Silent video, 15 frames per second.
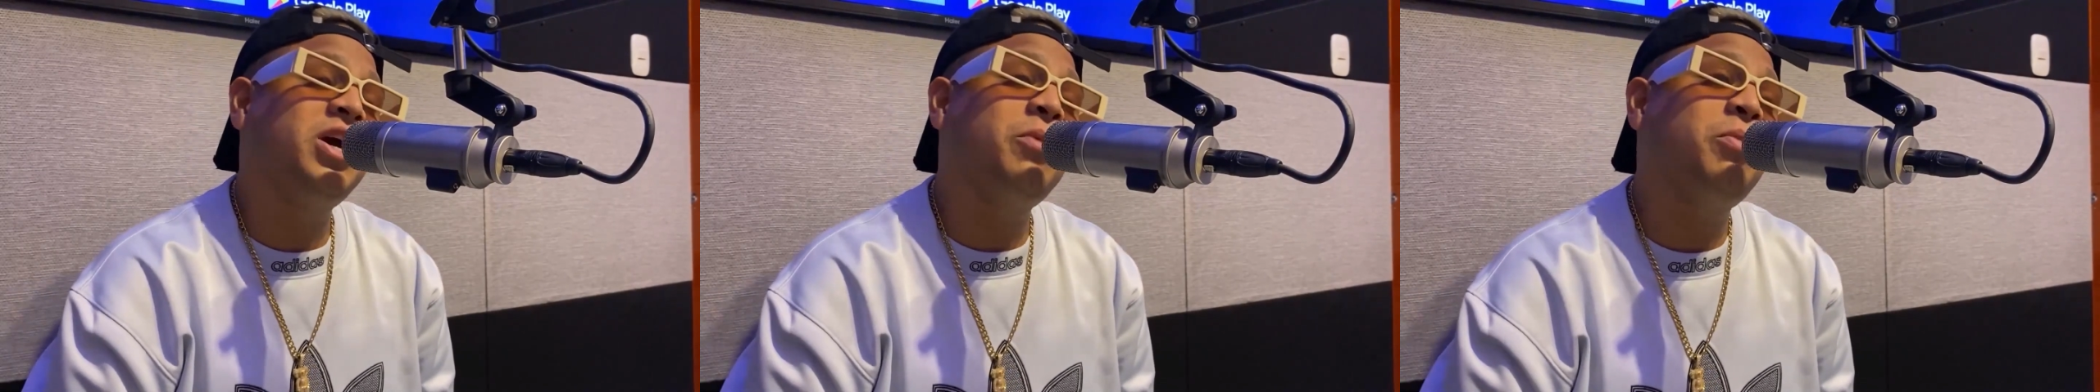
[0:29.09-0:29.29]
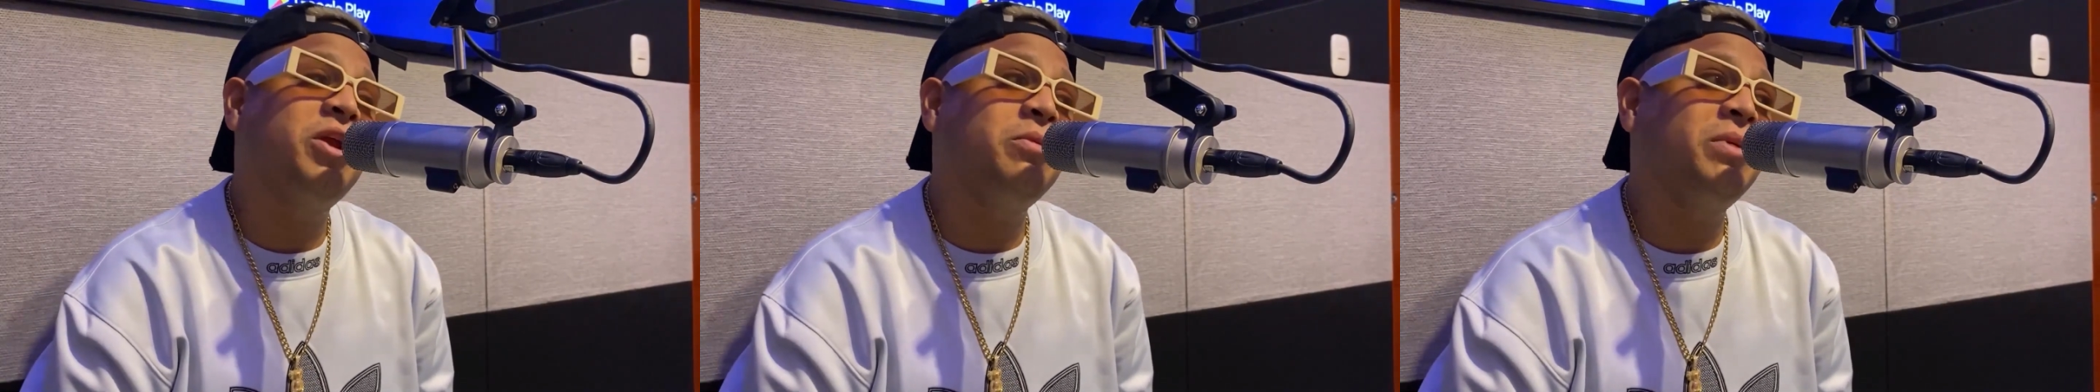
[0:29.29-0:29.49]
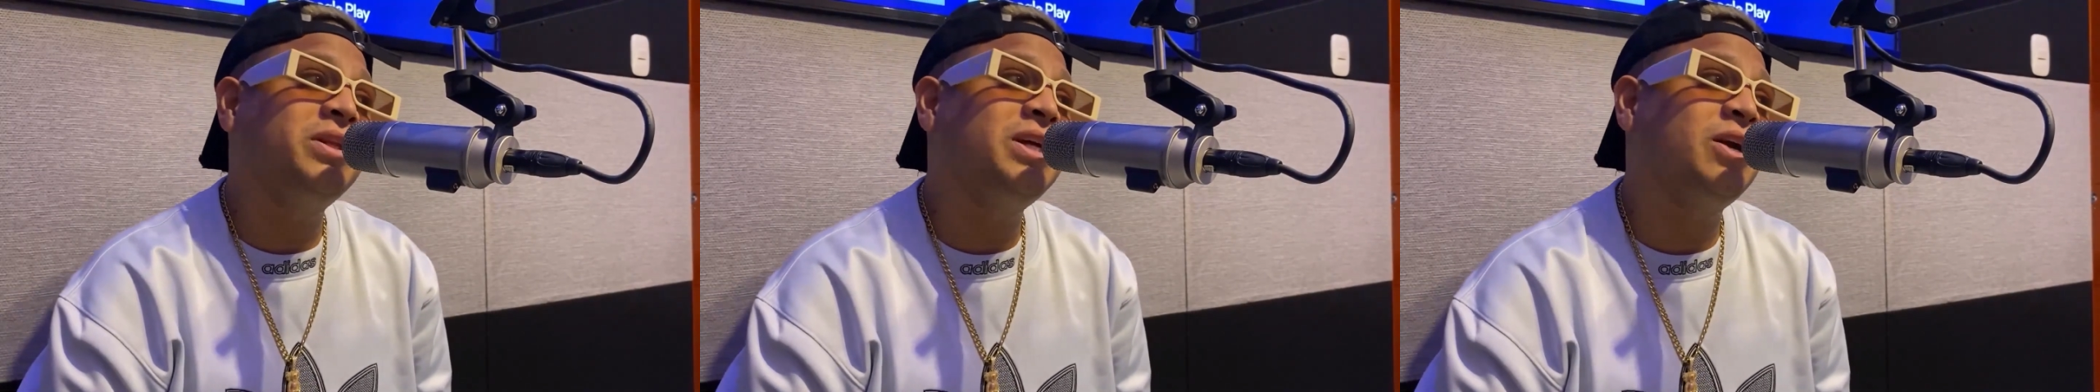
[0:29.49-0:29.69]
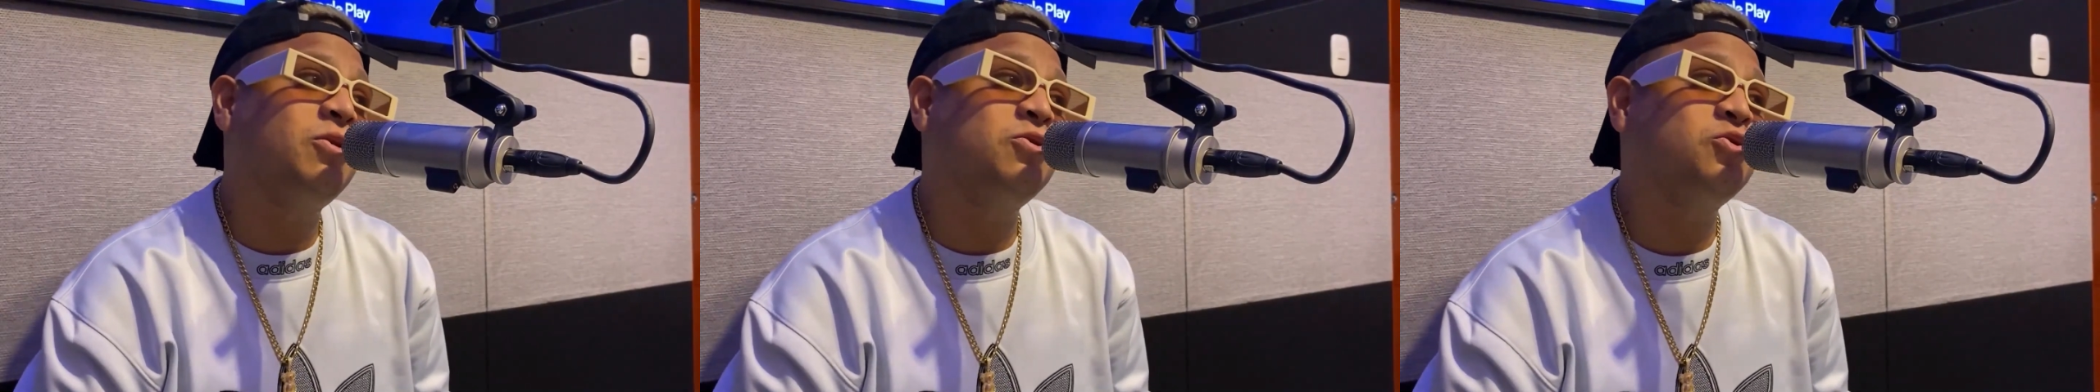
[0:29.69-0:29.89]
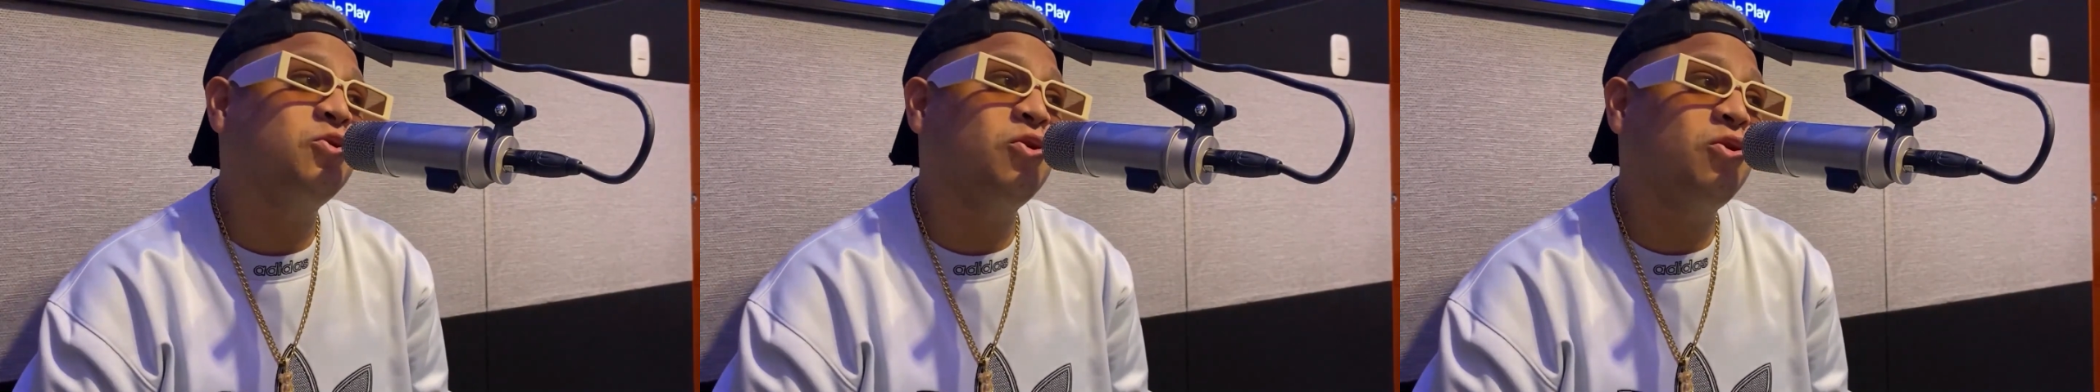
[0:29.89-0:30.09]
que
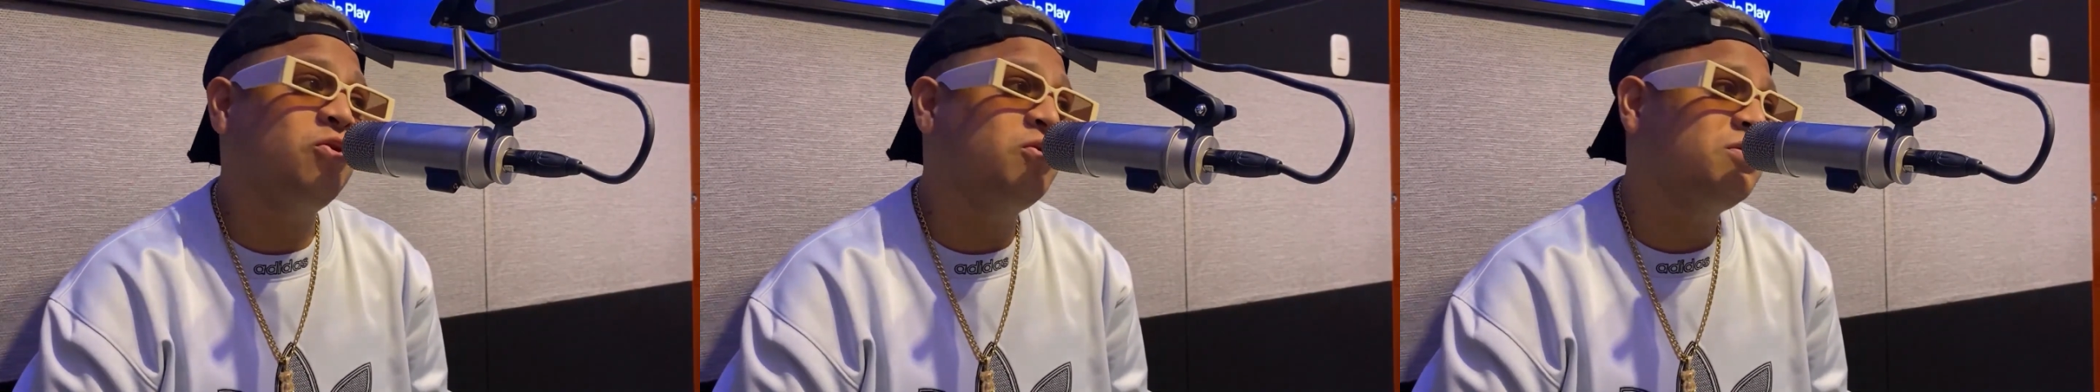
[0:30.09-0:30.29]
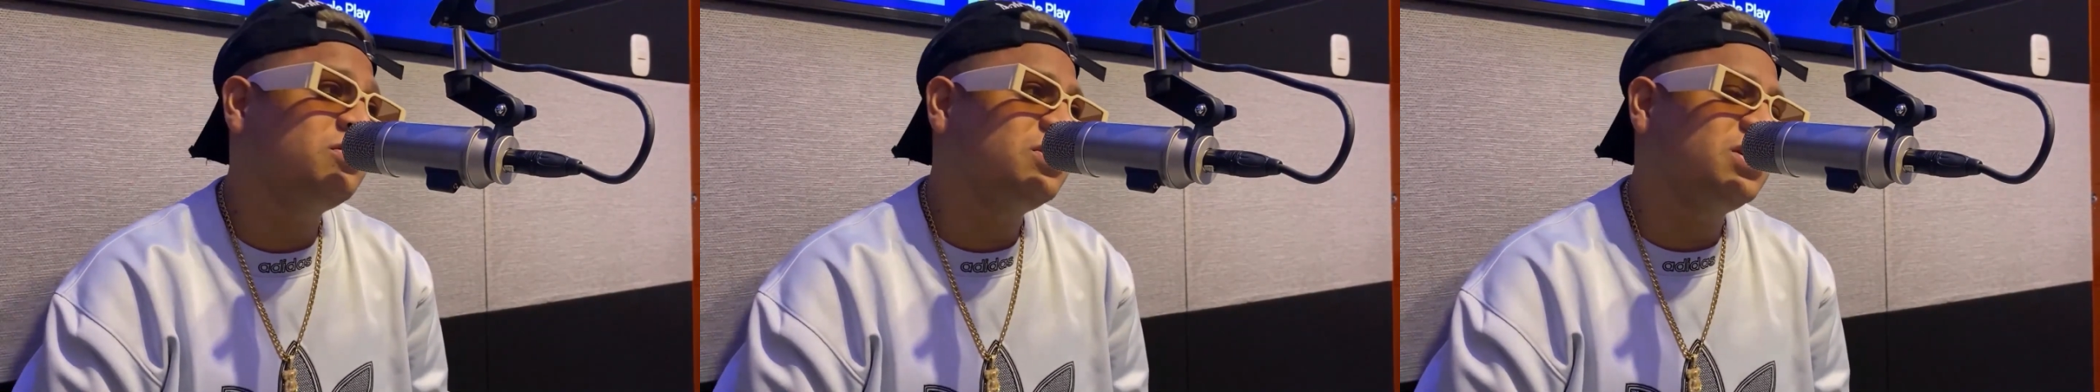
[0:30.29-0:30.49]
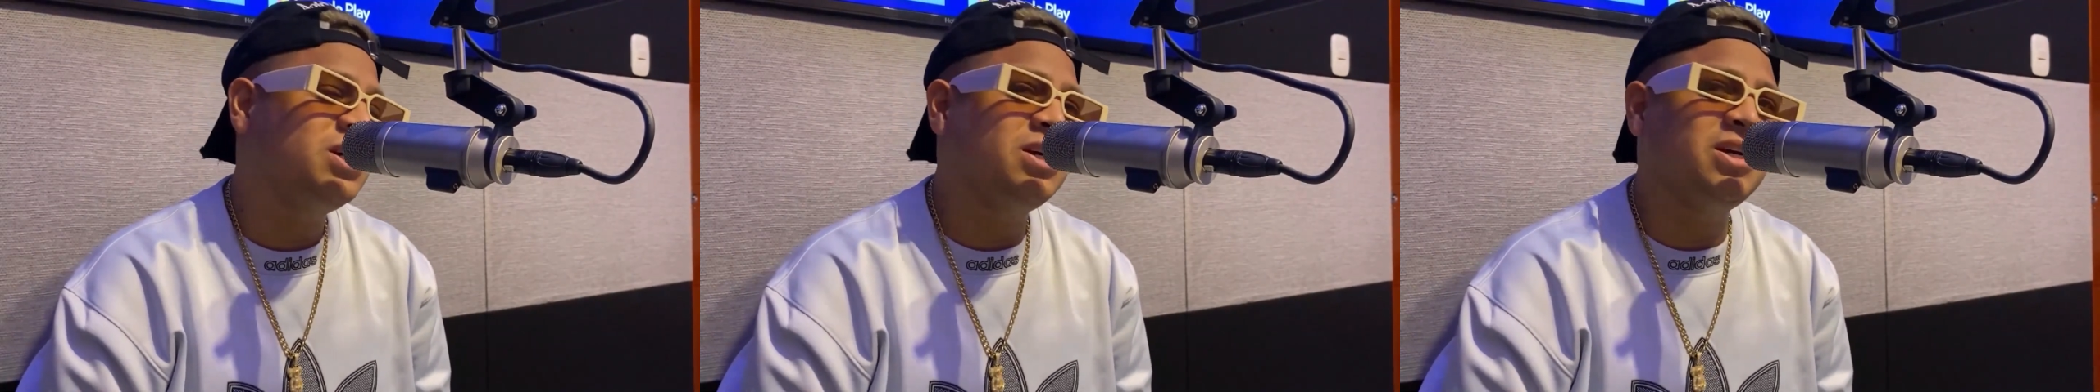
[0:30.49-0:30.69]
experimentarlo solo